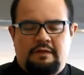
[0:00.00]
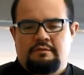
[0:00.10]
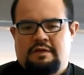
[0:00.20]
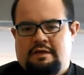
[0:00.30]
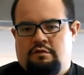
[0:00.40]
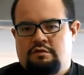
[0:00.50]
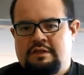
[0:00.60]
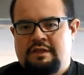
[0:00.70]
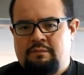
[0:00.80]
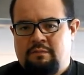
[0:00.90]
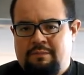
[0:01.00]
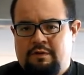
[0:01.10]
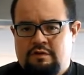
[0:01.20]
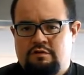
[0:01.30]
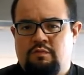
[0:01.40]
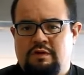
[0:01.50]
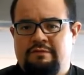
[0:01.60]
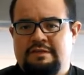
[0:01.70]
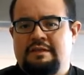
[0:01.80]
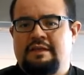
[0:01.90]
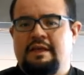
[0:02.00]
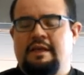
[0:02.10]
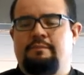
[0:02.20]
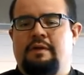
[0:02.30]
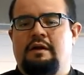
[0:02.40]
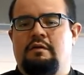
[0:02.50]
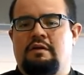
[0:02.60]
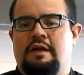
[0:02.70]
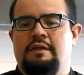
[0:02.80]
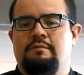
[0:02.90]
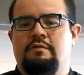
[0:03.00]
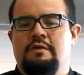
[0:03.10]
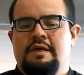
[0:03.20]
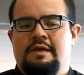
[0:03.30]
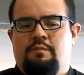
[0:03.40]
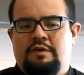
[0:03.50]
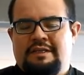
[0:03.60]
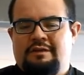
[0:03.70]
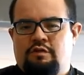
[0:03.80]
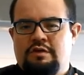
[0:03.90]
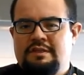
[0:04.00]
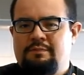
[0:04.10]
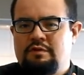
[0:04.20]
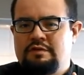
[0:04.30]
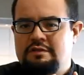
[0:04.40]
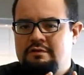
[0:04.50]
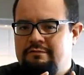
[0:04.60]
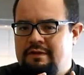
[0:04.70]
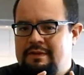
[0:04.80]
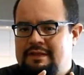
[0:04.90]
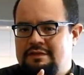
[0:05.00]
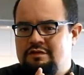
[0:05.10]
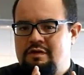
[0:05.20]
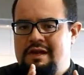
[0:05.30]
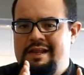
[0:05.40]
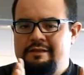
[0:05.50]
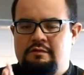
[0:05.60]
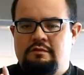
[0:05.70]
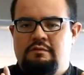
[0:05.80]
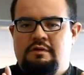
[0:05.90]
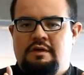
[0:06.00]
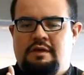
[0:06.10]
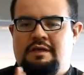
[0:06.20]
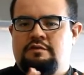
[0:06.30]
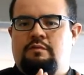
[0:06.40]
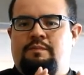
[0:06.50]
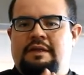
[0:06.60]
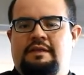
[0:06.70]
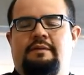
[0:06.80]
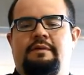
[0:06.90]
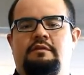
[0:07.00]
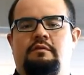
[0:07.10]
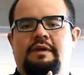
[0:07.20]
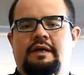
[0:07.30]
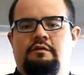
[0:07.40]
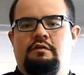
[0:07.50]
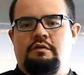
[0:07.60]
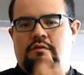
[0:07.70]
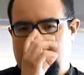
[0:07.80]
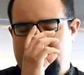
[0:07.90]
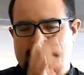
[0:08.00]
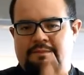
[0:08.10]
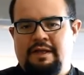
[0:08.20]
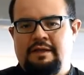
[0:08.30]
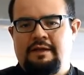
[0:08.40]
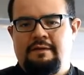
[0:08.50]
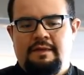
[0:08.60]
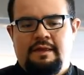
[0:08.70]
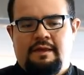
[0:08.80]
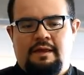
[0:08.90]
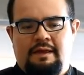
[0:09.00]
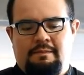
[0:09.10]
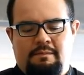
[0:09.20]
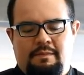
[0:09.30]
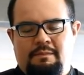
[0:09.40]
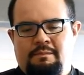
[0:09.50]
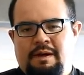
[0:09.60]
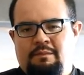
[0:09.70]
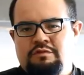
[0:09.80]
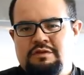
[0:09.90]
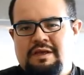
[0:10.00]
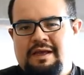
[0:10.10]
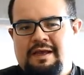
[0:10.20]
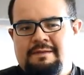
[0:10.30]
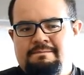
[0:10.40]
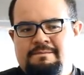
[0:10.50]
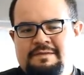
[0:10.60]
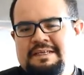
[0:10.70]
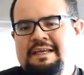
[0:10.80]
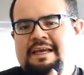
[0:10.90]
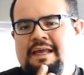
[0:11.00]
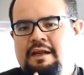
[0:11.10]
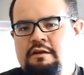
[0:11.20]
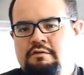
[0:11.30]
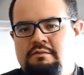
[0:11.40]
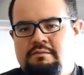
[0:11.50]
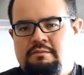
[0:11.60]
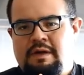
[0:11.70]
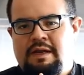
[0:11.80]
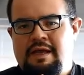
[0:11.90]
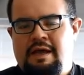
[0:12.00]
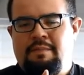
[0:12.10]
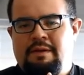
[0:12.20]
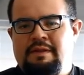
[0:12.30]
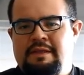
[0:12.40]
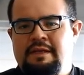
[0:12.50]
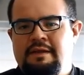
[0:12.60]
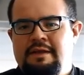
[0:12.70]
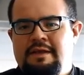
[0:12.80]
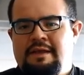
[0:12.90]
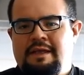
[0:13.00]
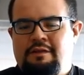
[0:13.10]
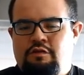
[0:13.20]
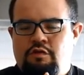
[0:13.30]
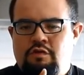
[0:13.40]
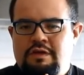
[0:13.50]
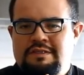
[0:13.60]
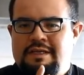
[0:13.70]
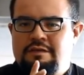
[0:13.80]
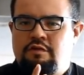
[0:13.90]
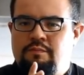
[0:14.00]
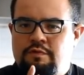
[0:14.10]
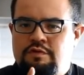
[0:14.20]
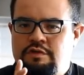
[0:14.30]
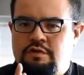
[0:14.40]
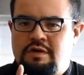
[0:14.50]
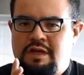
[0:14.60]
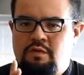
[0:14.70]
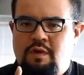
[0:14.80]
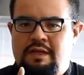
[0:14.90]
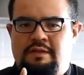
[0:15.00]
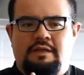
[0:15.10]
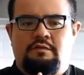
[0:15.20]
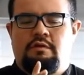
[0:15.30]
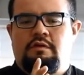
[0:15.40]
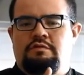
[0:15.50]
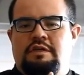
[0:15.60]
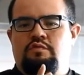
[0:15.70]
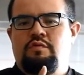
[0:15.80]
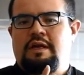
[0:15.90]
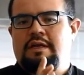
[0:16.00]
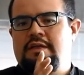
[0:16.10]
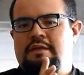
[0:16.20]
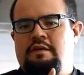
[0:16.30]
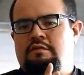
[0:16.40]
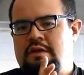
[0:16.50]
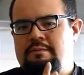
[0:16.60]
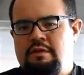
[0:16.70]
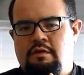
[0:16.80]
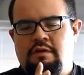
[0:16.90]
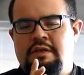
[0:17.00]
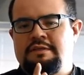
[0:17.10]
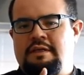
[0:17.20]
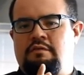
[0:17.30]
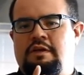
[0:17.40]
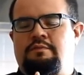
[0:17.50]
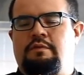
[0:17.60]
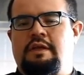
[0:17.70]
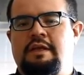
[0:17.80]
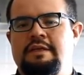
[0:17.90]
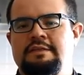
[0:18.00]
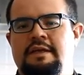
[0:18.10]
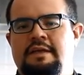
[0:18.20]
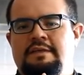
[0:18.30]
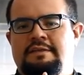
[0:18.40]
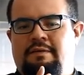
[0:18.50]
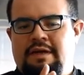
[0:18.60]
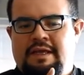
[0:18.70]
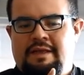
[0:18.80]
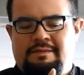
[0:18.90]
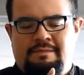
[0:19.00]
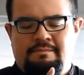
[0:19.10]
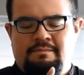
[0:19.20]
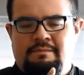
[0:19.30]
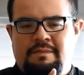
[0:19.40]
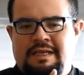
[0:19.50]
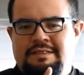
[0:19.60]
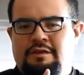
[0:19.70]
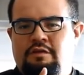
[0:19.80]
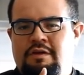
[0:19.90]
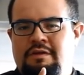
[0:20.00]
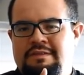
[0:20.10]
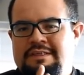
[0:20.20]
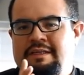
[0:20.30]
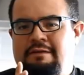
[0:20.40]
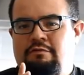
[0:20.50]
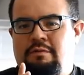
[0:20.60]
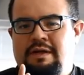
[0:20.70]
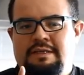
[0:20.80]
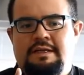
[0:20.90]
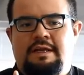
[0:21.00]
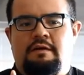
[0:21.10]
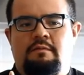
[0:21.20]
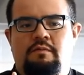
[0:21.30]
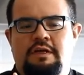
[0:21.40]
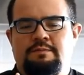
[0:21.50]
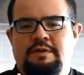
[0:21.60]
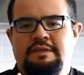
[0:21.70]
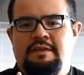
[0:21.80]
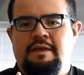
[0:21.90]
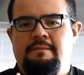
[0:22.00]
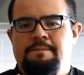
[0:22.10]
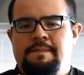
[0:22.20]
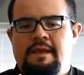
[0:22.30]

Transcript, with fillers: o sea que no nos sientan mal, pero que son muy difíciles de digerir para el organismo, pues en todo este proceso de fermentación lento, que es prácticamente obligatorio con la masa madre, eh, vamos mm, sin quererlo, ¿vale? A permitir que toda esa descomposición gradual, tanto de los azúcares, de los almidones, tanto de las proteínas, se vaya mm, haciendo de cierta forma que sería como una especie de